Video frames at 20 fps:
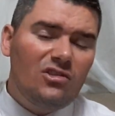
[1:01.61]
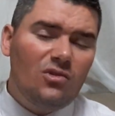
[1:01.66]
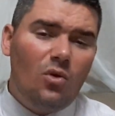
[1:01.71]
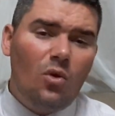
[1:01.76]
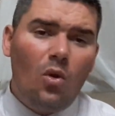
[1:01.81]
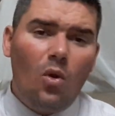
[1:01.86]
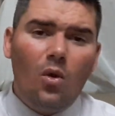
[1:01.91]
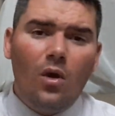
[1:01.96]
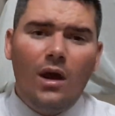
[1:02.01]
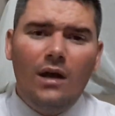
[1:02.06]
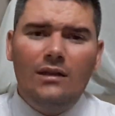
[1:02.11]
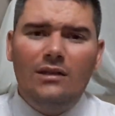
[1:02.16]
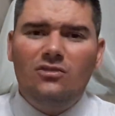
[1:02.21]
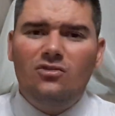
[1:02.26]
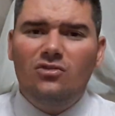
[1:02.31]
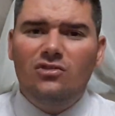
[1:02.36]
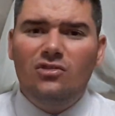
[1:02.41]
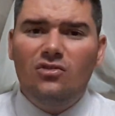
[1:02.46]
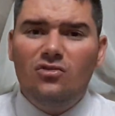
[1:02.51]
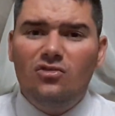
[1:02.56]
colocando as
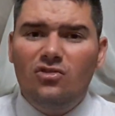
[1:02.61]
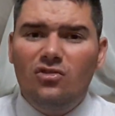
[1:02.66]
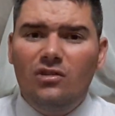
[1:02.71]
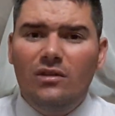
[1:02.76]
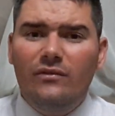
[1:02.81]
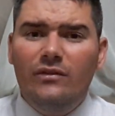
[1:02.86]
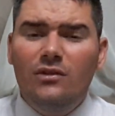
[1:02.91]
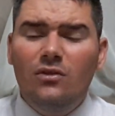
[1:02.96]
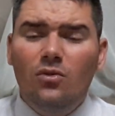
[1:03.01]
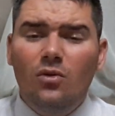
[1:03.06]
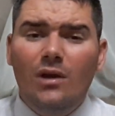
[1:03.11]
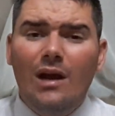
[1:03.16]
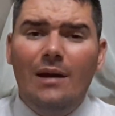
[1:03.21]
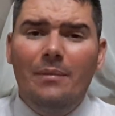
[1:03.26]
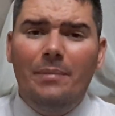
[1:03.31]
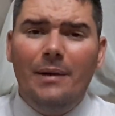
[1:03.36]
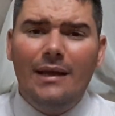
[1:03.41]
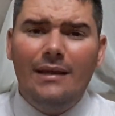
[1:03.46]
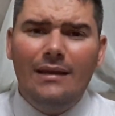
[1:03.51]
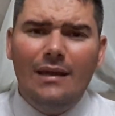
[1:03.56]
coisas no seu devido lugar.
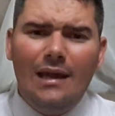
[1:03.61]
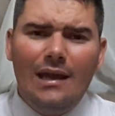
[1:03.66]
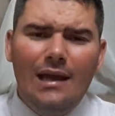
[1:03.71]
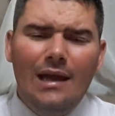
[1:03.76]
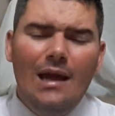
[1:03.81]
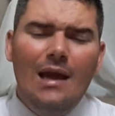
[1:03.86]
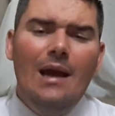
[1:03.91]
Para quê?